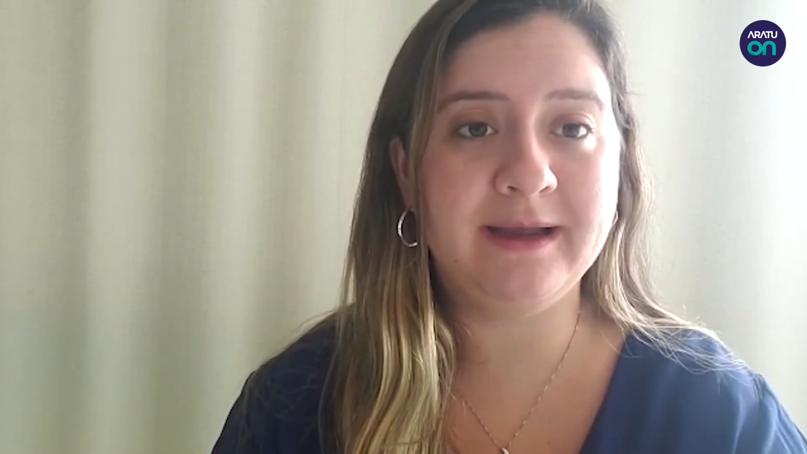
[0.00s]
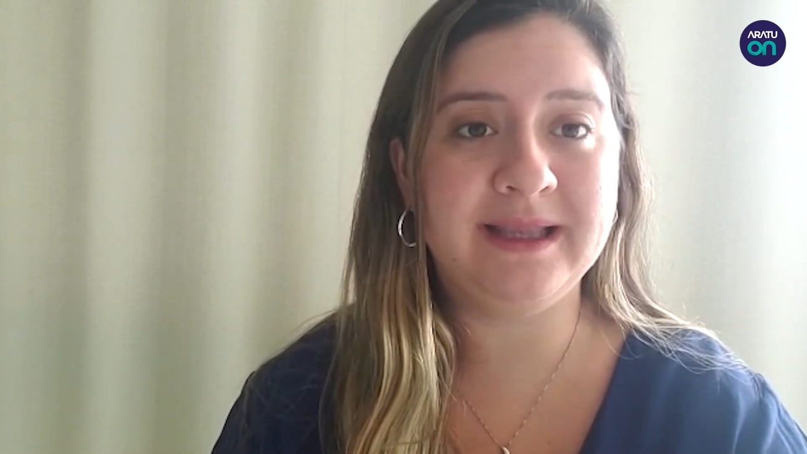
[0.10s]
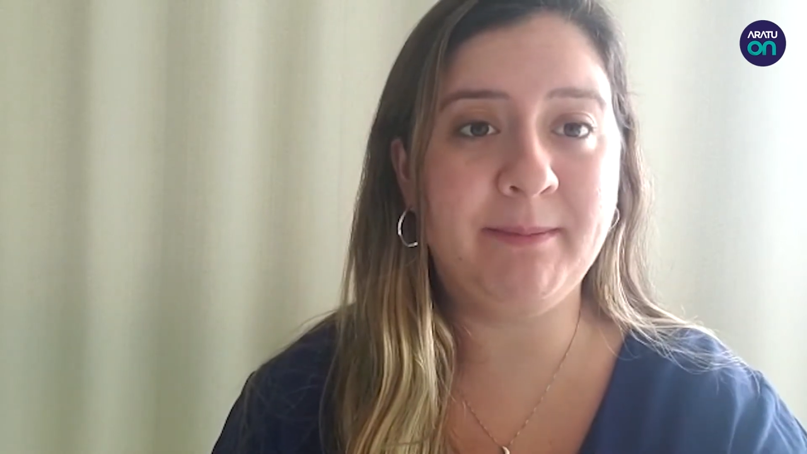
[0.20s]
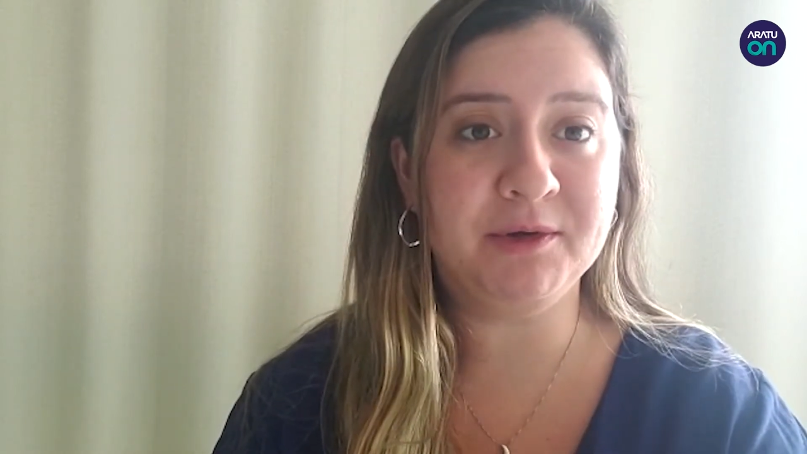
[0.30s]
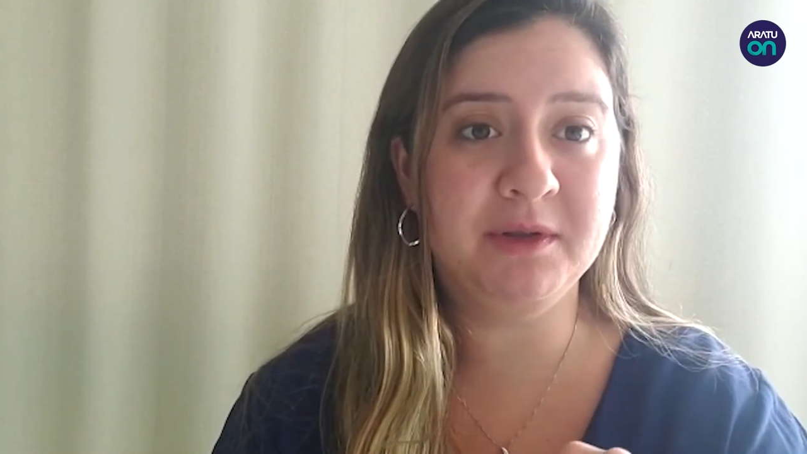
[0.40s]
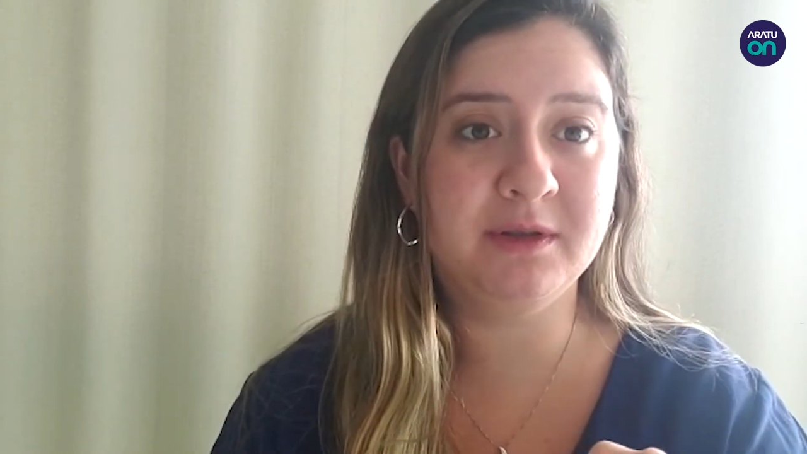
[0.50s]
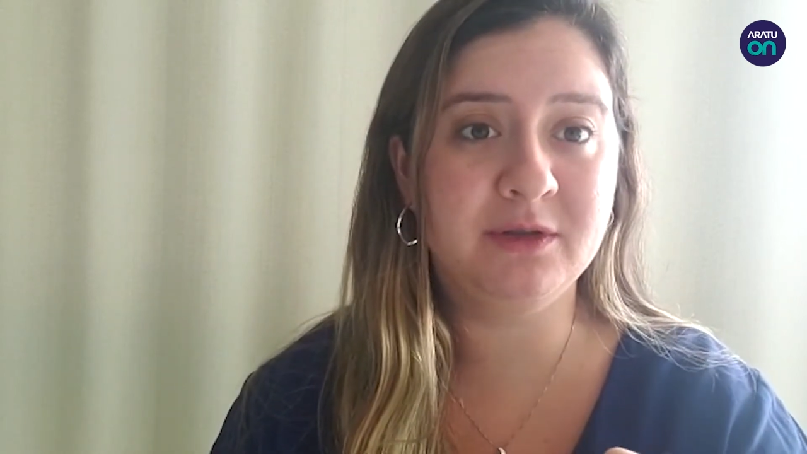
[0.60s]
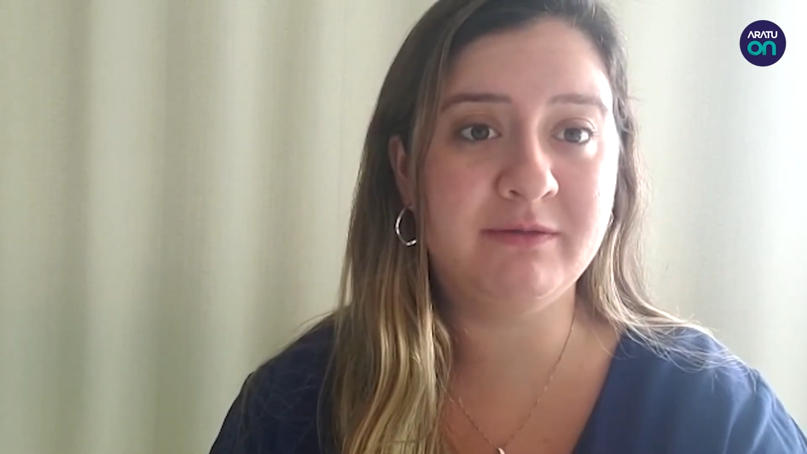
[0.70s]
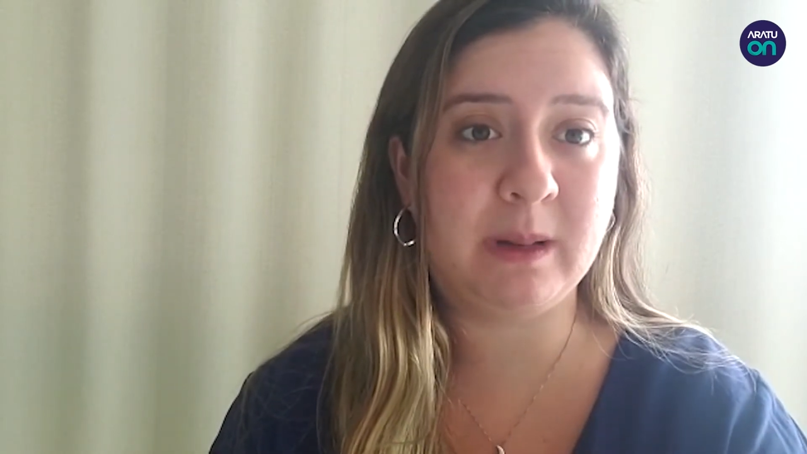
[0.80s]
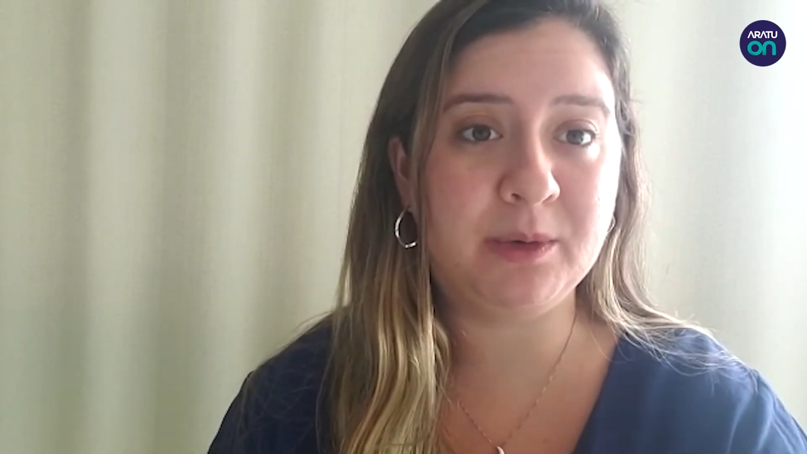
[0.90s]
é da importância
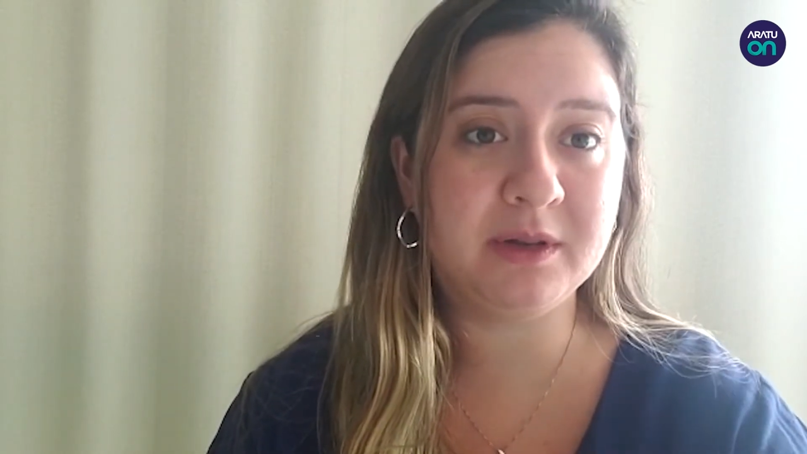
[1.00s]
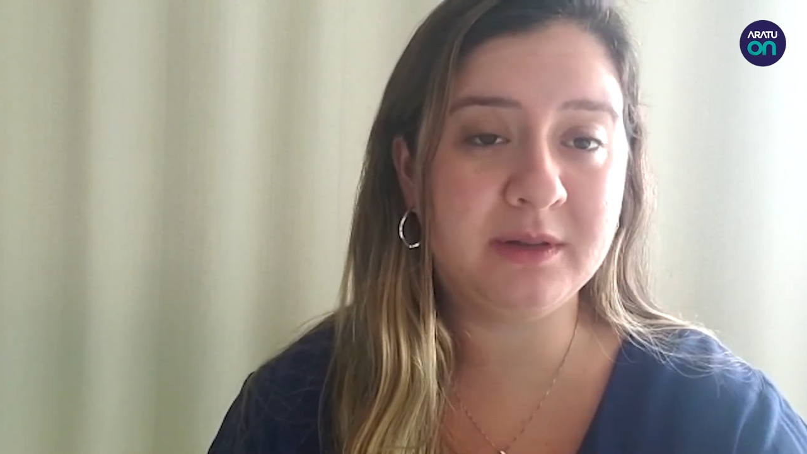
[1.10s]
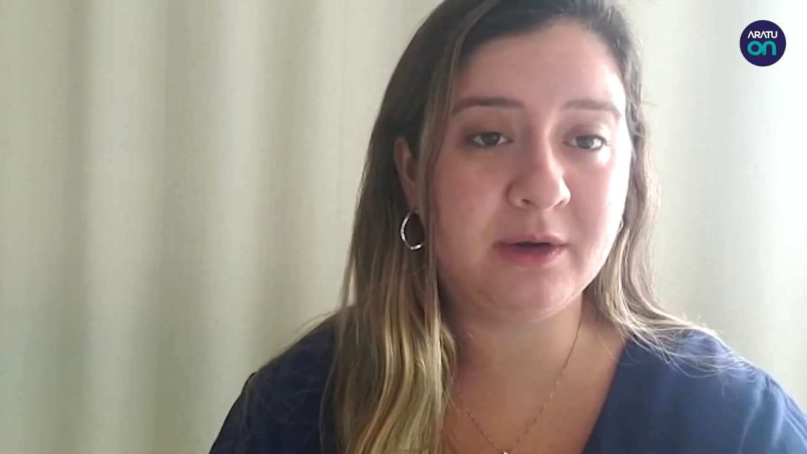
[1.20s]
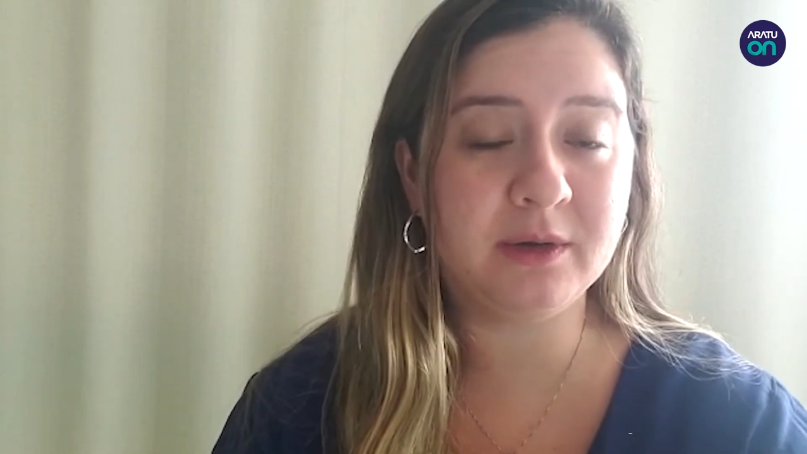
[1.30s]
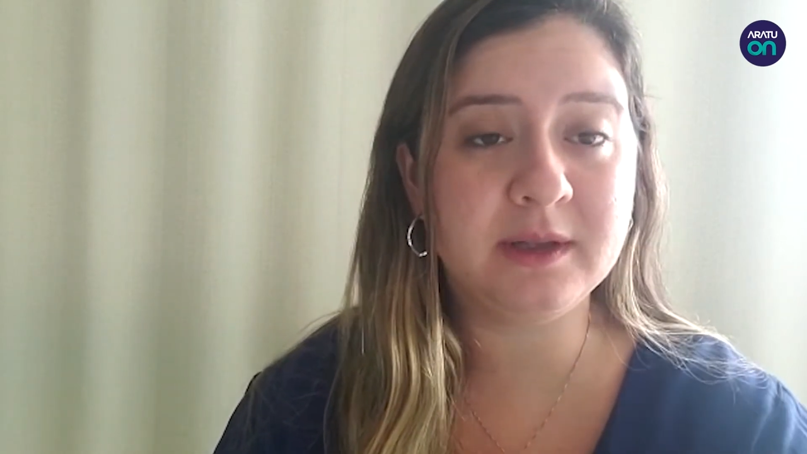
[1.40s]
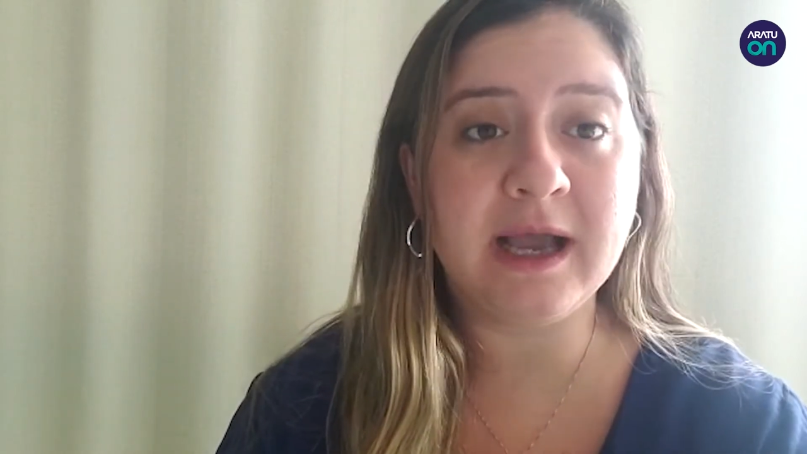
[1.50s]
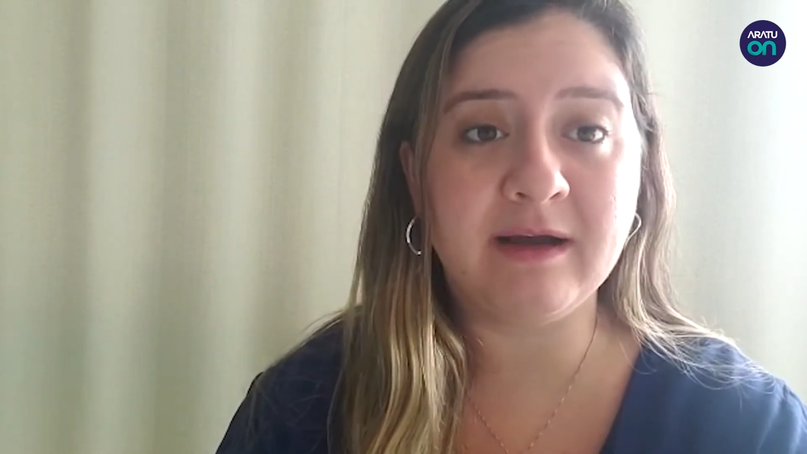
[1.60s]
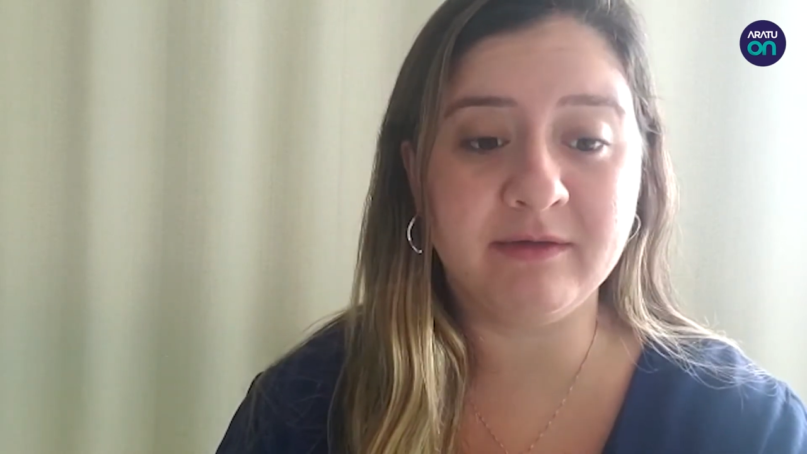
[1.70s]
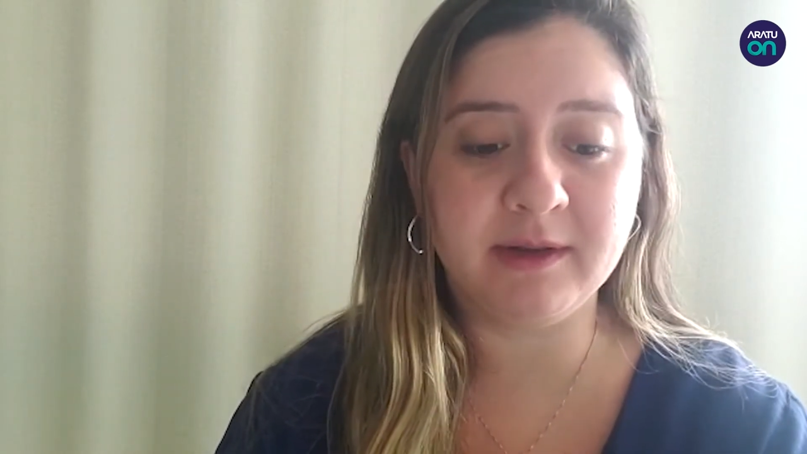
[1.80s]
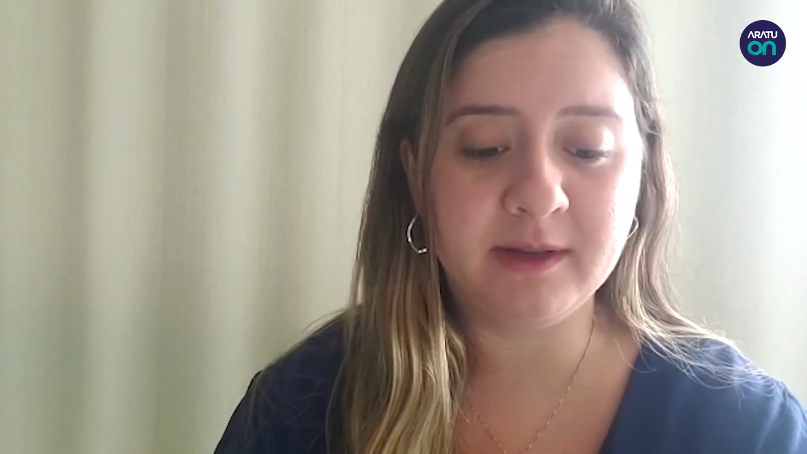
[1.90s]
dos valores
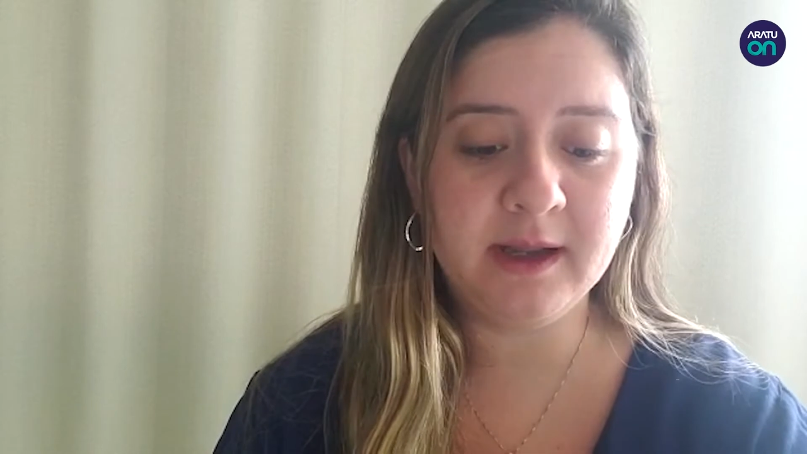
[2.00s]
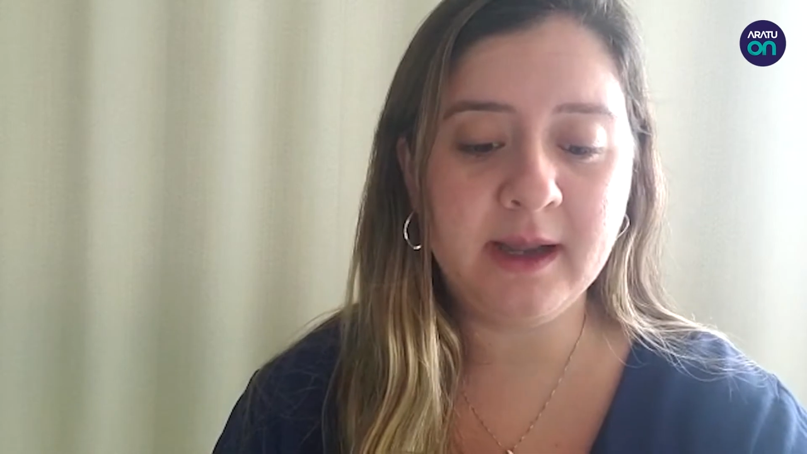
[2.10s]
negociáveis.